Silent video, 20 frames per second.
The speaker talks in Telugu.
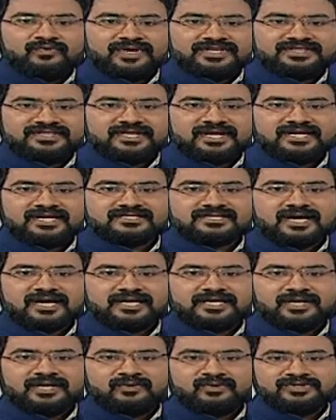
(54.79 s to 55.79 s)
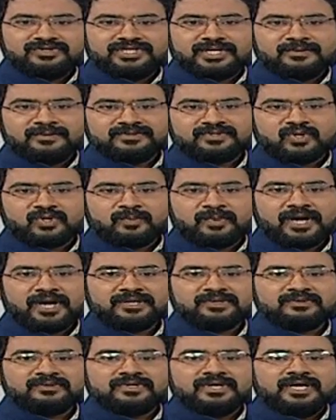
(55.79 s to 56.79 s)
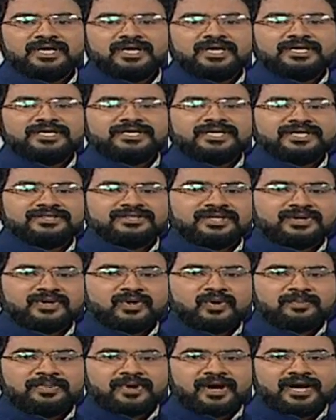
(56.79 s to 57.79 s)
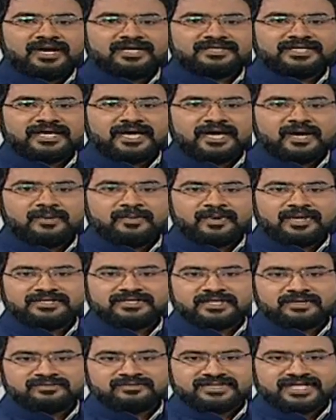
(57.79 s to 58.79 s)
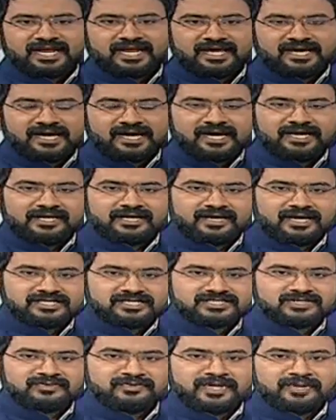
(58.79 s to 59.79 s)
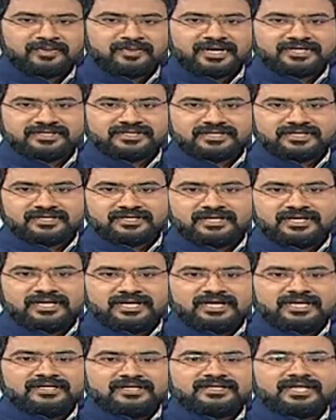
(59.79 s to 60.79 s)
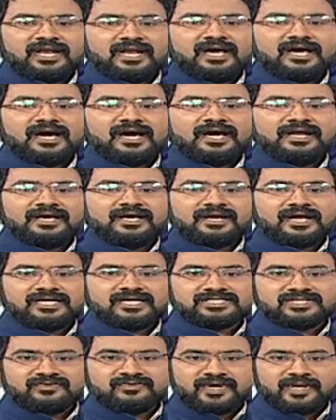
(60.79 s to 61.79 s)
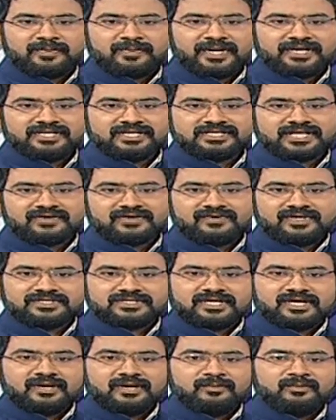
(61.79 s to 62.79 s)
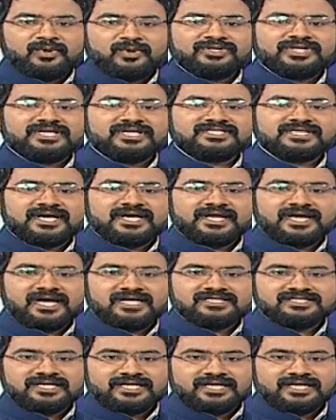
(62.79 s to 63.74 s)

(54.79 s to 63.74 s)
ఉవ్వెత్తిన సాగిన ఉద్యమంతో పాటు ఎందరో ప్రాణత్యాగ ఫలితం తెలంగాణ రాష్ట్రం ఏర్పడింది తెలంగాణ రాష్ట్రం ఏర్పడిన తర్వాత మొదటిసారిగా